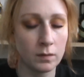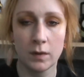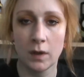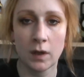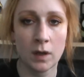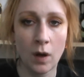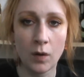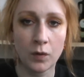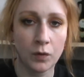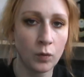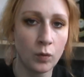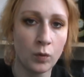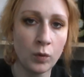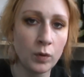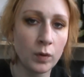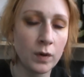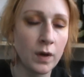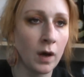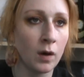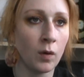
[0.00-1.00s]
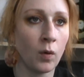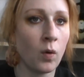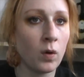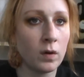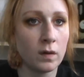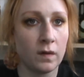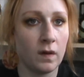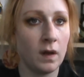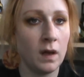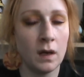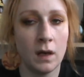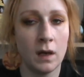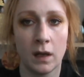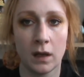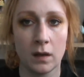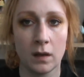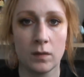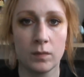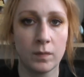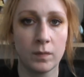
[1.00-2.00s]
genauso gut und der Geruch ist
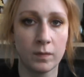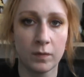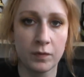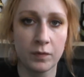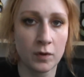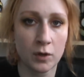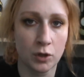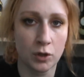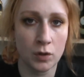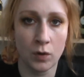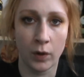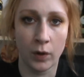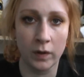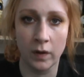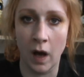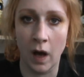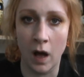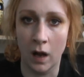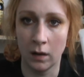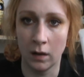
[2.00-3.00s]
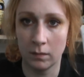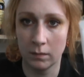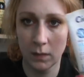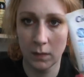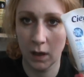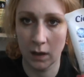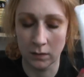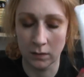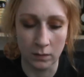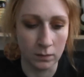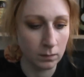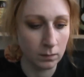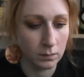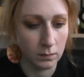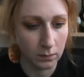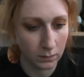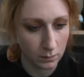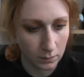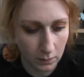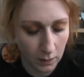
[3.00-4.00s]
ähnlich frisch neutral. Also
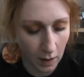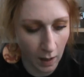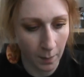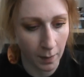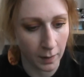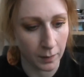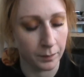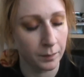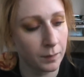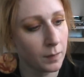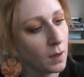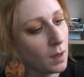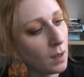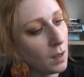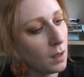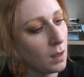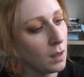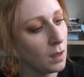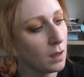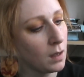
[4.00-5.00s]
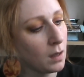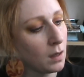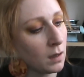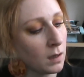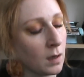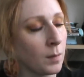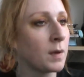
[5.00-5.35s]
kann man. Ich